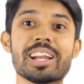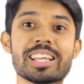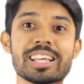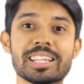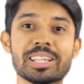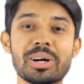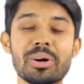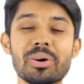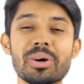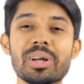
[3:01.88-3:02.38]

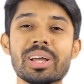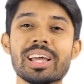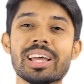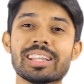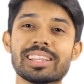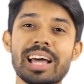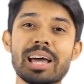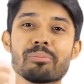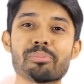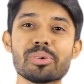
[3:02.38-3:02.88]
বাড়িয়ে দাও
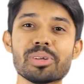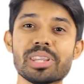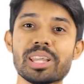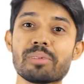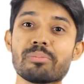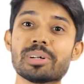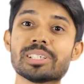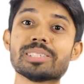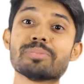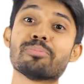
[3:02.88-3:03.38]
তারপরে
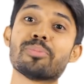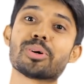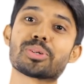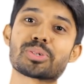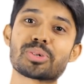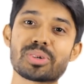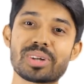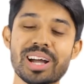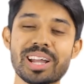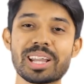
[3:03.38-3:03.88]
দেখবা যে
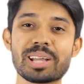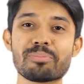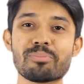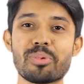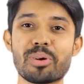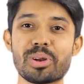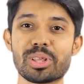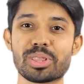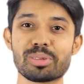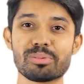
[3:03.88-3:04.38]
বছর খানেক
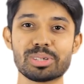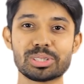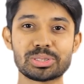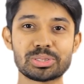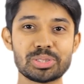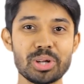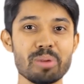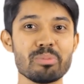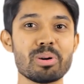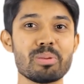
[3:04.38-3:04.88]
পরে তোমার
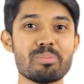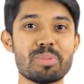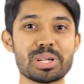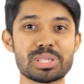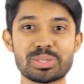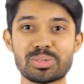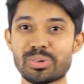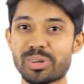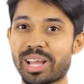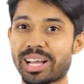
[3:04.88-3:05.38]
সব
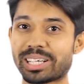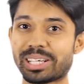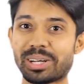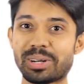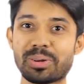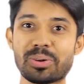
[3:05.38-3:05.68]
অভ্যাসগুলো একটা